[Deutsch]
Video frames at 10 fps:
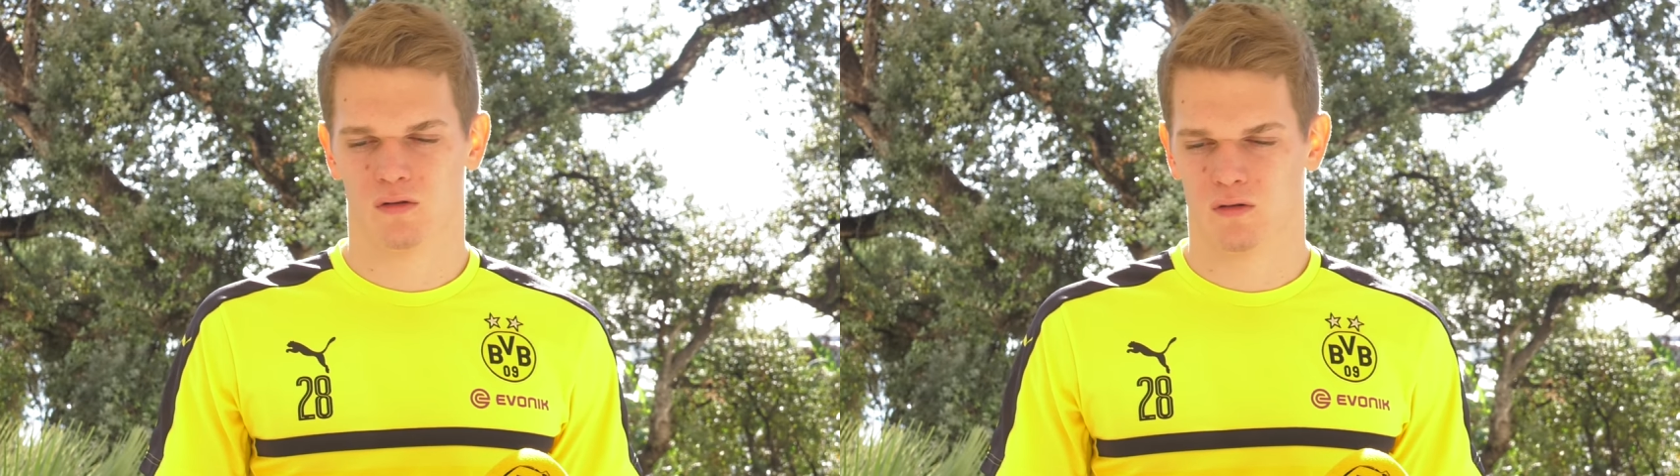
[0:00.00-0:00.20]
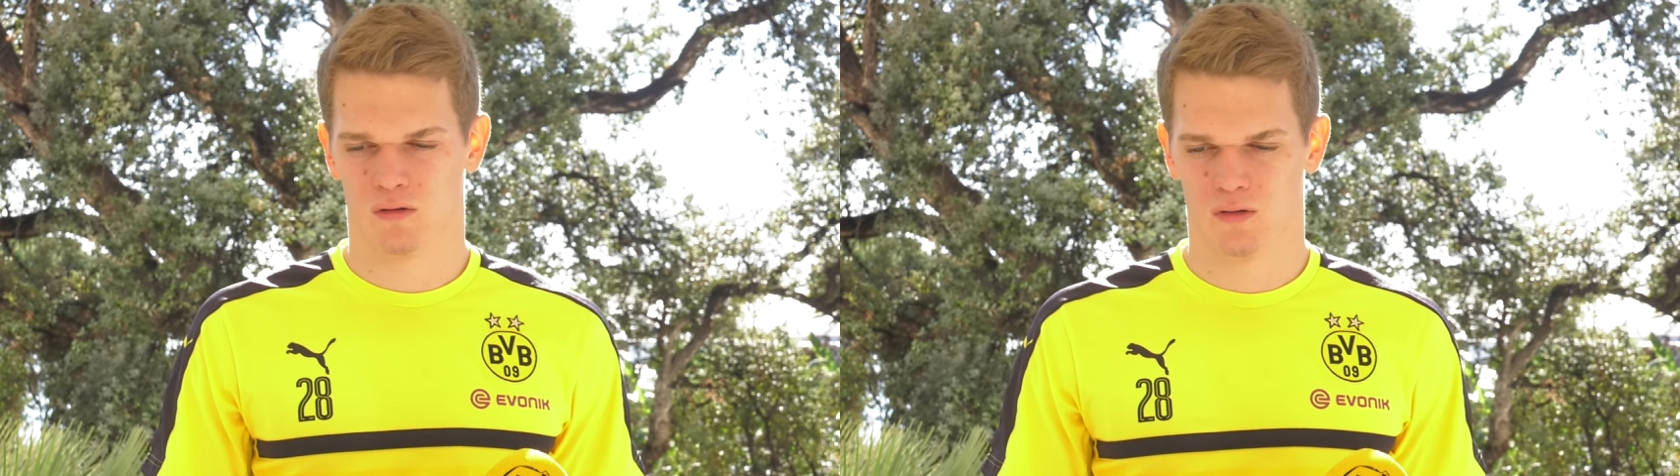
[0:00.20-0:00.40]

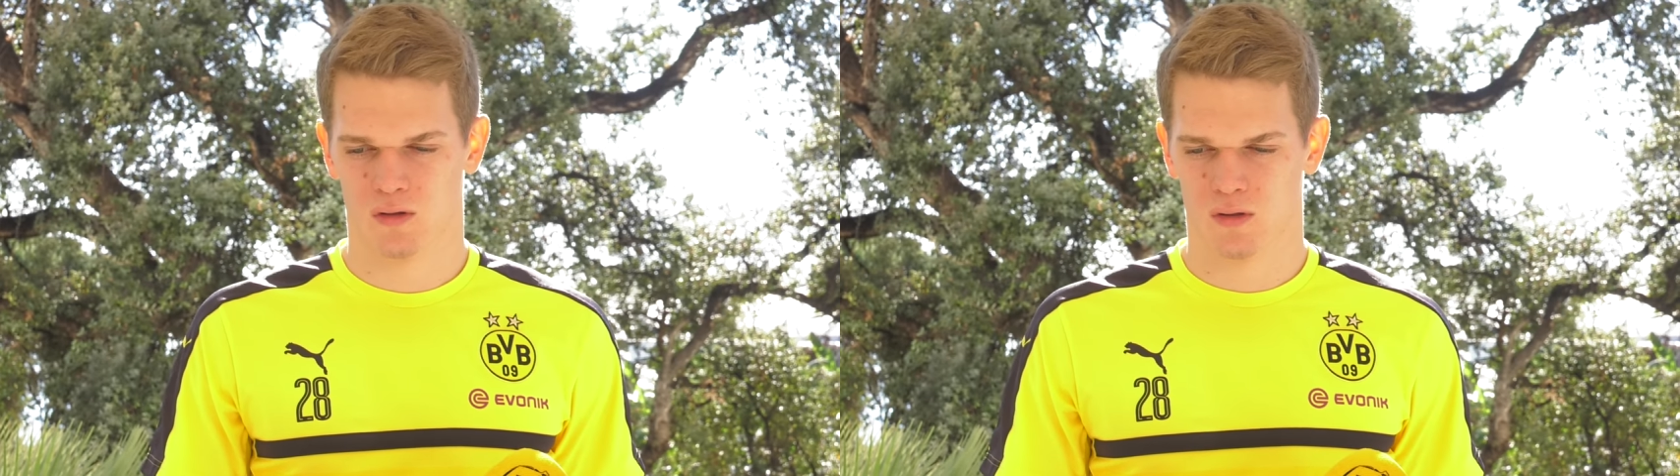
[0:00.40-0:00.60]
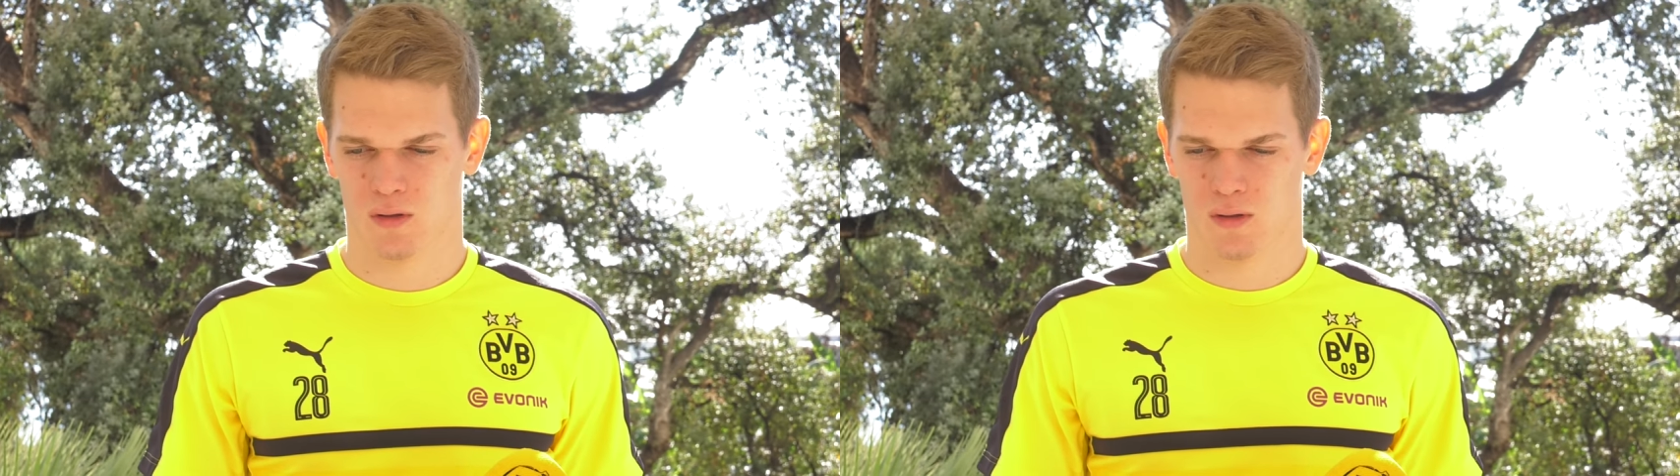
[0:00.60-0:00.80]
Und
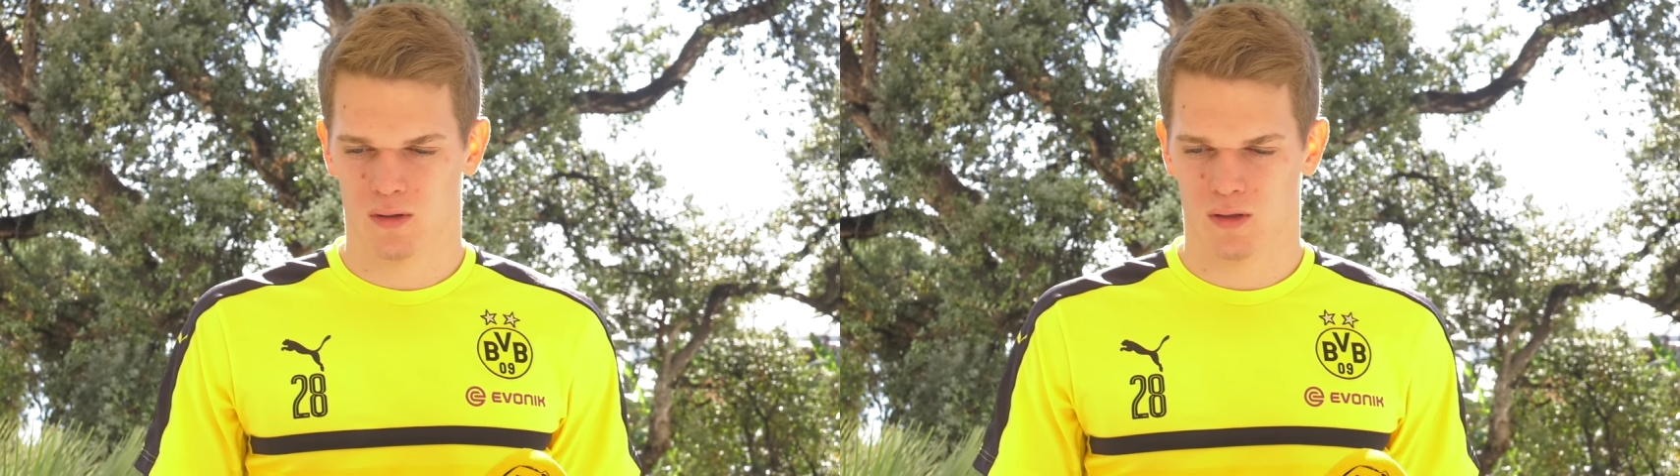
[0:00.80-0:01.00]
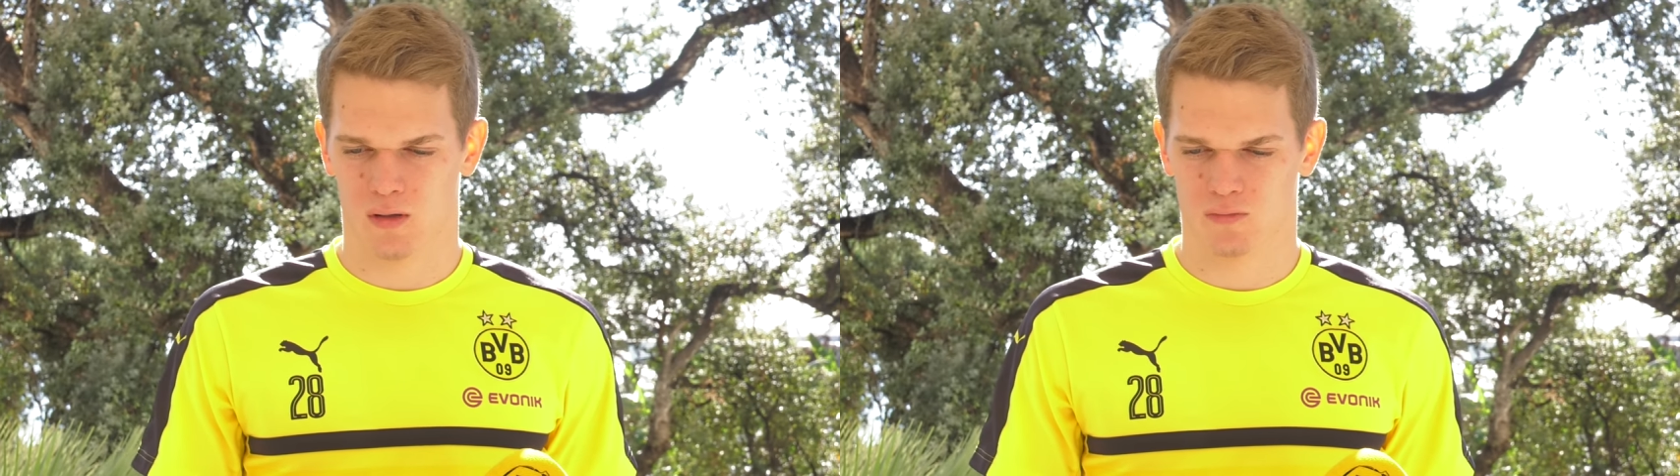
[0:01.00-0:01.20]

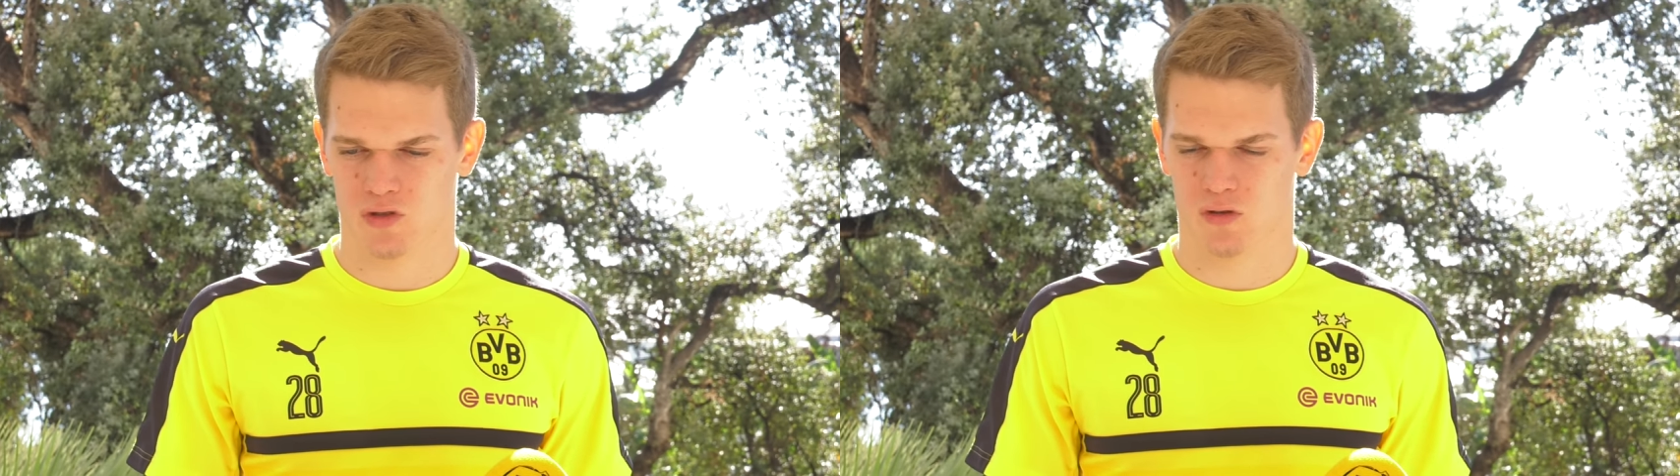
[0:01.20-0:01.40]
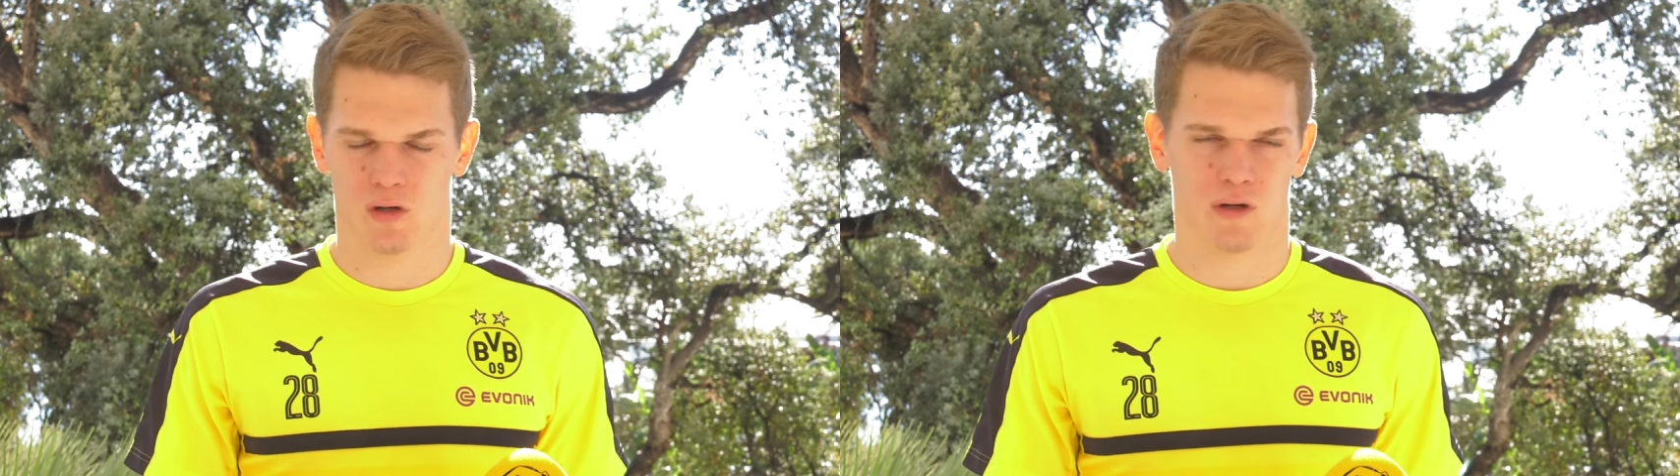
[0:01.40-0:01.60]
ähm,
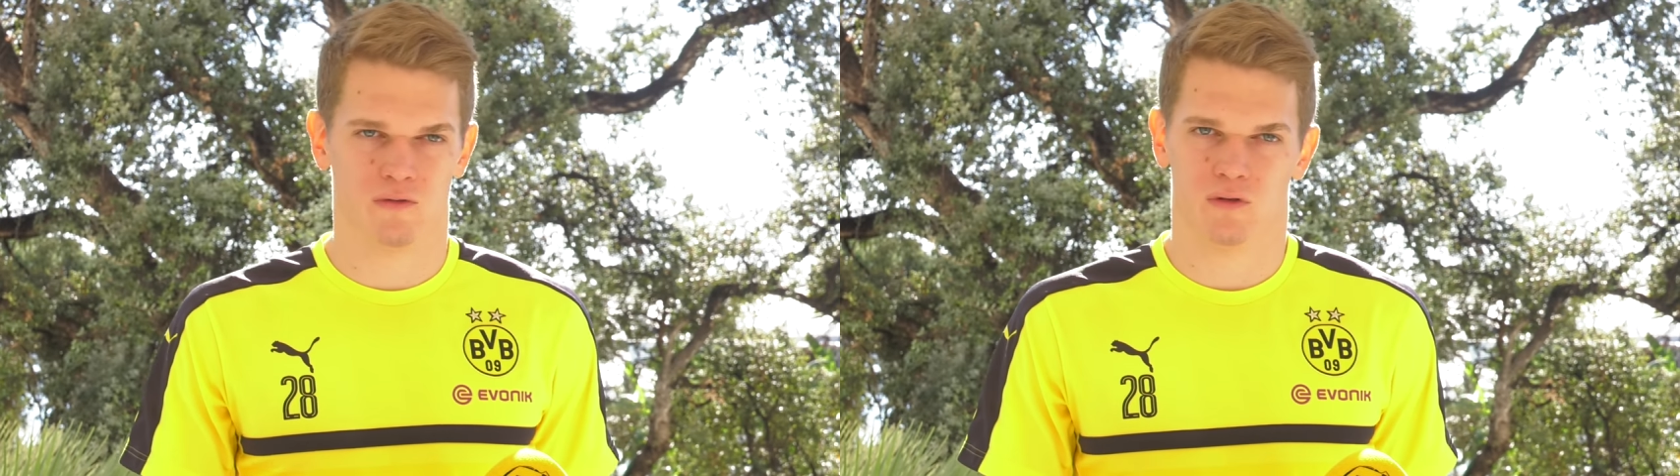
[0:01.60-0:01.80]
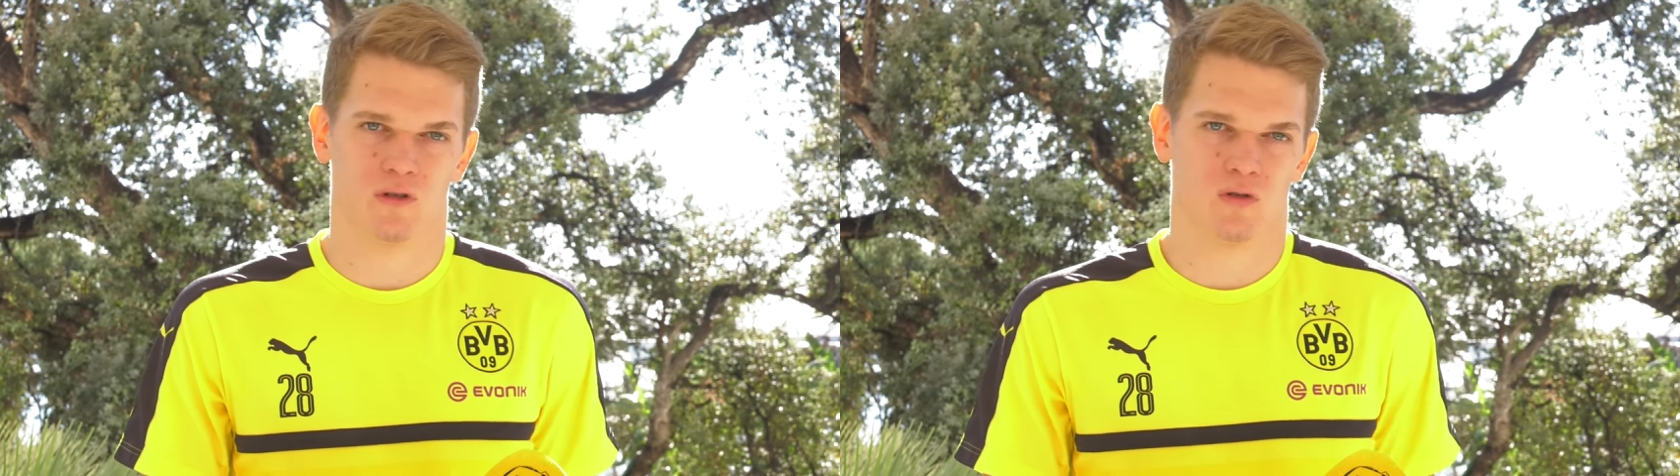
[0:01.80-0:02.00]
das gehört
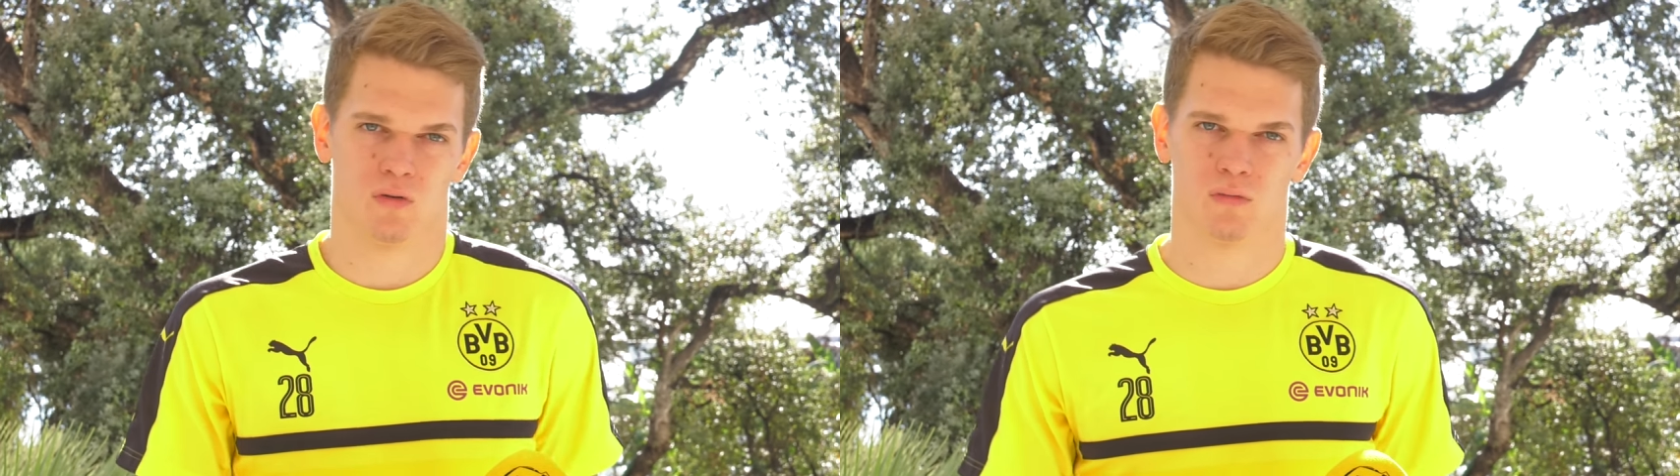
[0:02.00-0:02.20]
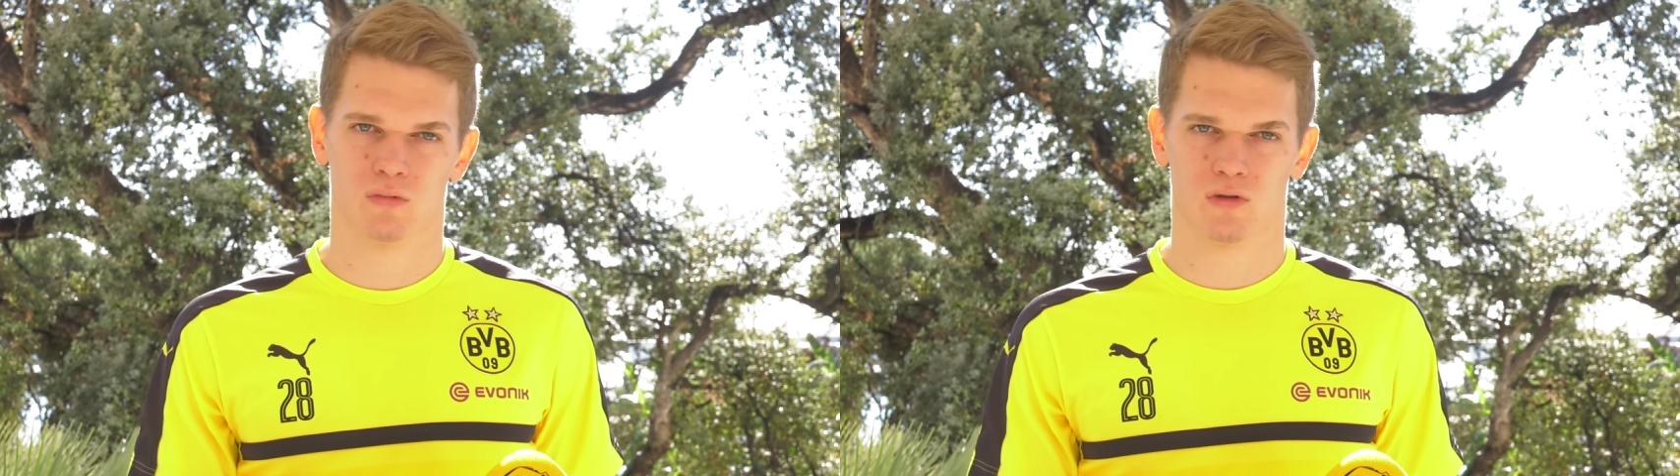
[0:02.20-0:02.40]
einfach dazu.